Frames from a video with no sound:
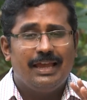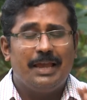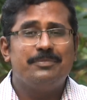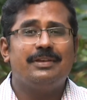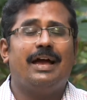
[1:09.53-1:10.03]

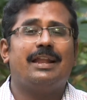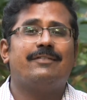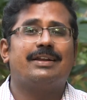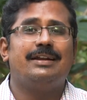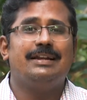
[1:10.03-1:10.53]
எம்ஜிஆர்
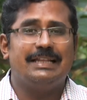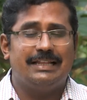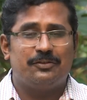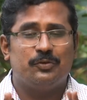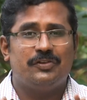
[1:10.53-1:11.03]
அவர்கள்
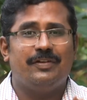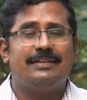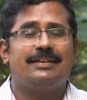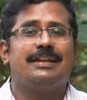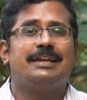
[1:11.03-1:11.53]
இந்த
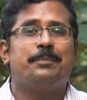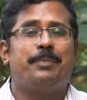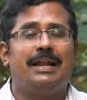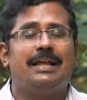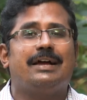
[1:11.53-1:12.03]
சுச்சுவேஷனுக்கு
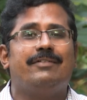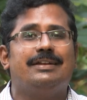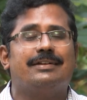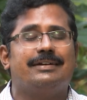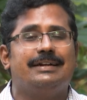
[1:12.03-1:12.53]
பல
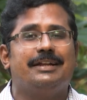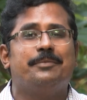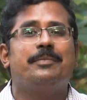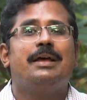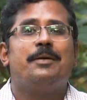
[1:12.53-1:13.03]

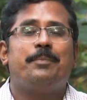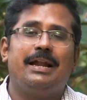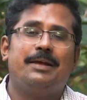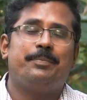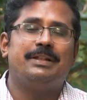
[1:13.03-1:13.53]
கவிஞர்களிடம்
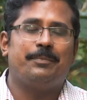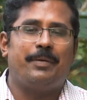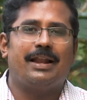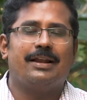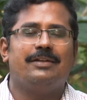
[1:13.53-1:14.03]
பல இந்த
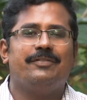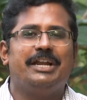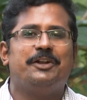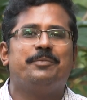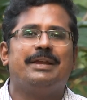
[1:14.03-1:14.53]
பாடல்கள்
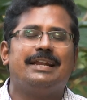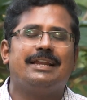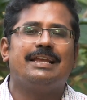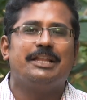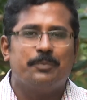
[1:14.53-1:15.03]
வேண்டும்
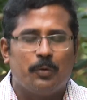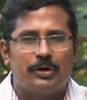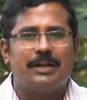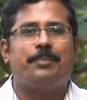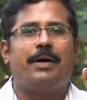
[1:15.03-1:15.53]
என்று இது
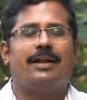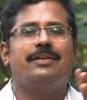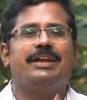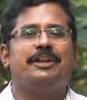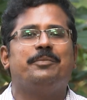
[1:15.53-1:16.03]
போன்ற
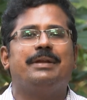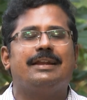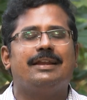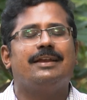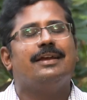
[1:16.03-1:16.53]
பாடல் வேண்டும்
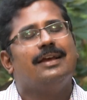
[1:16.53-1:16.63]
என்று